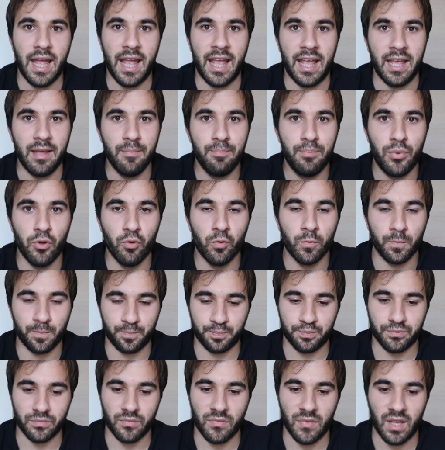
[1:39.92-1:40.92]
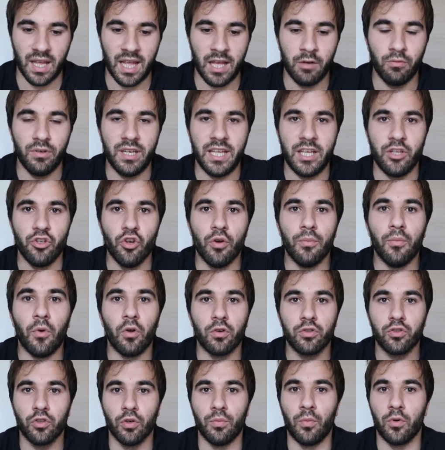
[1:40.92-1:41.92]
e in più è un legno
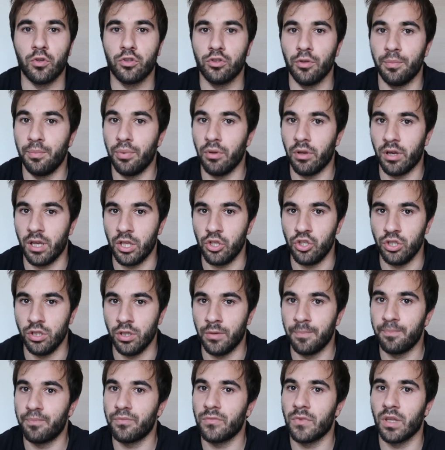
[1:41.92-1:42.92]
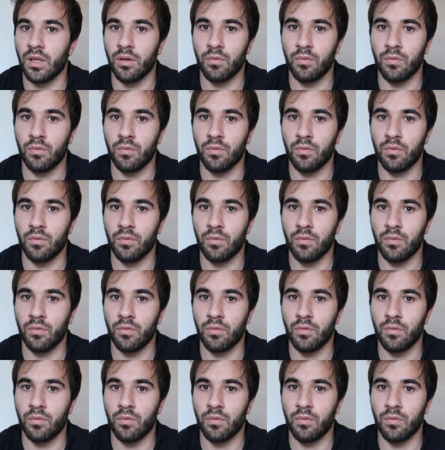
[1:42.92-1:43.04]
molto molto più rigido.